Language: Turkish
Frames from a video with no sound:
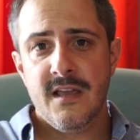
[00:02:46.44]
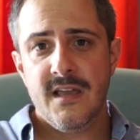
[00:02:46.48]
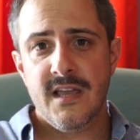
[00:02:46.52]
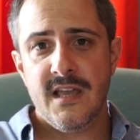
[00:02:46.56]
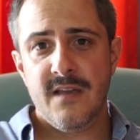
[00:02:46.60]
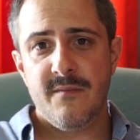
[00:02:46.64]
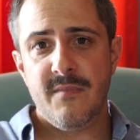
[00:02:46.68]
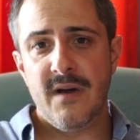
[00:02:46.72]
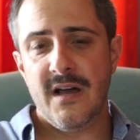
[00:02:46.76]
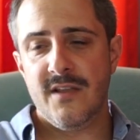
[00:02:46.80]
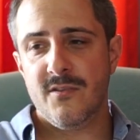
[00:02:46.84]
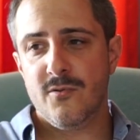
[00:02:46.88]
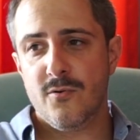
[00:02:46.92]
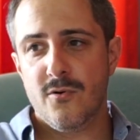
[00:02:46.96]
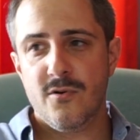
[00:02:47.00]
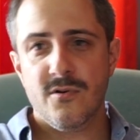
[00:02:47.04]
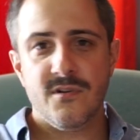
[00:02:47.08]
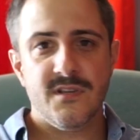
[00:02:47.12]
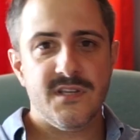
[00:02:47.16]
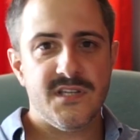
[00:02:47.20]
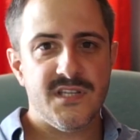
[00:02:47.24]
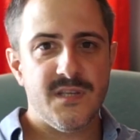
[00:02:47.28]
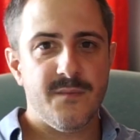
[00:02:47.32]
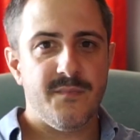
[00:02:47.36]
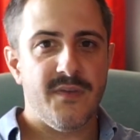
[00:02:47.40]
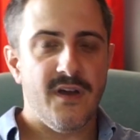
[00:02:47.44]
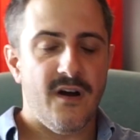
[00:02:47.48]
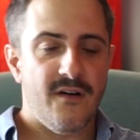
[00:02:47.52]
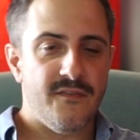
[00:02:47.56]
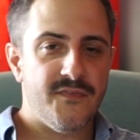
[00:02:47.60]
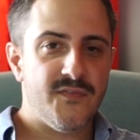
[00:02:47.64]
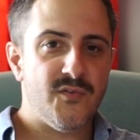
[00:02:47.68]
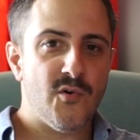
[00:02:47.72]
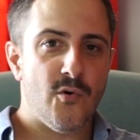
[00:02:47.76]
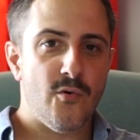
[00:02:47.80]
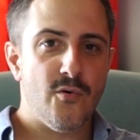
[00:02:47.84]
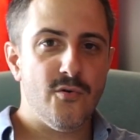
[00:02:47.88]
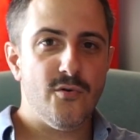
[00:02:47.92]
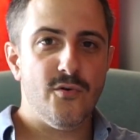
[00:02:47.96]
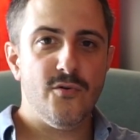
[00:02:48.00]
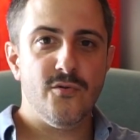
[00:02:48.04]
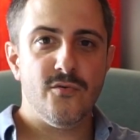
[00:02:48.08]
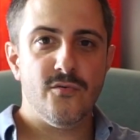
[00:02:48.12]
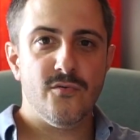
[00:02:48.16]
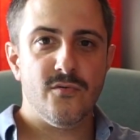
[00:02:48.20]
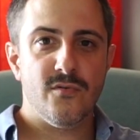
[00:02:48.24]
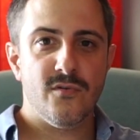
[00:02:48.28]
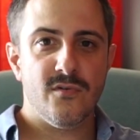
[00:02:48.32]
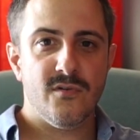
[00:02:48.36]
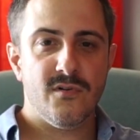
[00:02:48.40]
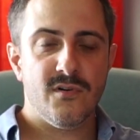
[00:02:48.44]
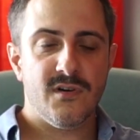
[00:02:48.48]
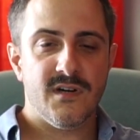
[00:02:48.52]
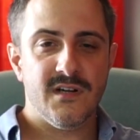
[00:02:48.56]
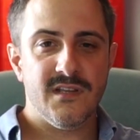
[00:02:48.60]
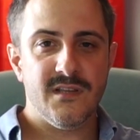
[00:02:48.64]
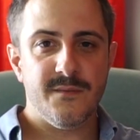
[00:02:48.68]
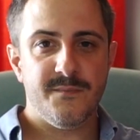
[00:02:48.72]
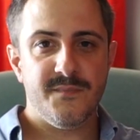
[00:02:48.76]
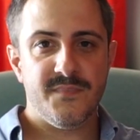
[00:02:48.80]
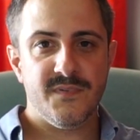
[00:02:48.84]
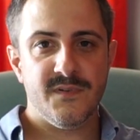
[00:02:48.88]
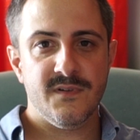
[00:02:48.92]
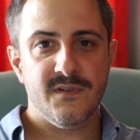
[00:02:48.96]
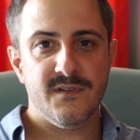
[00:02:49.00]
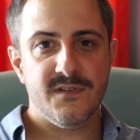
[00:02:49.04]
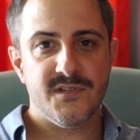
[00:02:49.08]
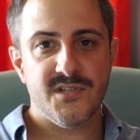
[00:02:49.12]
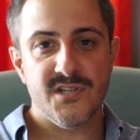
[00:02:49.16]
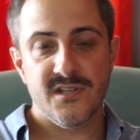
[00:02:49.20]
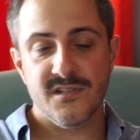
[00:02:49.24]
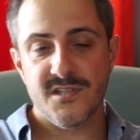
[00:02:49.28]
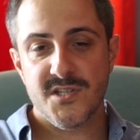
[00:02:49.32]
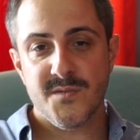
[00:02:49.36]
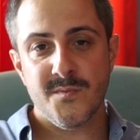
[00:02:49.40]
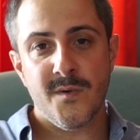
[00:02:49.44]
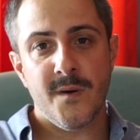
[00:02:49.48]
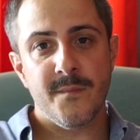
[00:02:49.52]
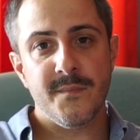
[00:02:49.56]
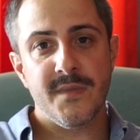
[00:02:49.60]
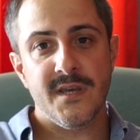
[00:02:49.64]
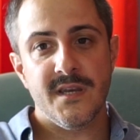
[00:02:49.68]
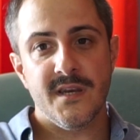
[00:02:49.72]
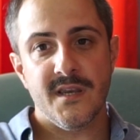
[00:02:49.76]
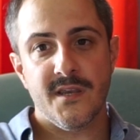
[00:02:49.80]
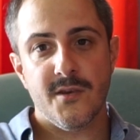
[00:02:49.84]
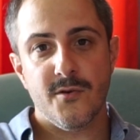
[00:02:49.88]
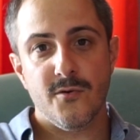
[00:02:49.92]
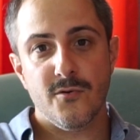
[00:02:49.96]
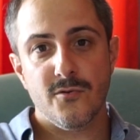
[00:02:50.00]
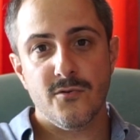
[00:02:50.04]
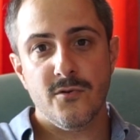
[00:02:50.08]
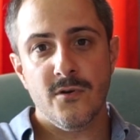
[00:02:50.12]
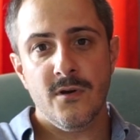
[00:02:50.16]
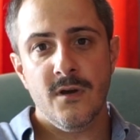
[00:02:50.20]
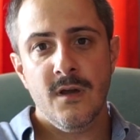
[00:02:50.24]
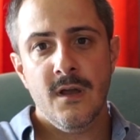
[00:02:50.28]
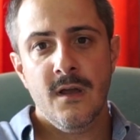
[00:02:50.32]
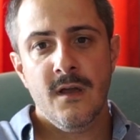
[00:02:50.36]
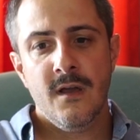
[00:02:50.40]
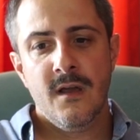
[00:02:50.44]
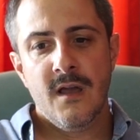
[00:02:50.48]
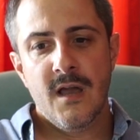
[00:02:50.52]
Ee, ben de orada işte bir hafta 10 gün e, kalıp e, çalışmam gerekiyordu.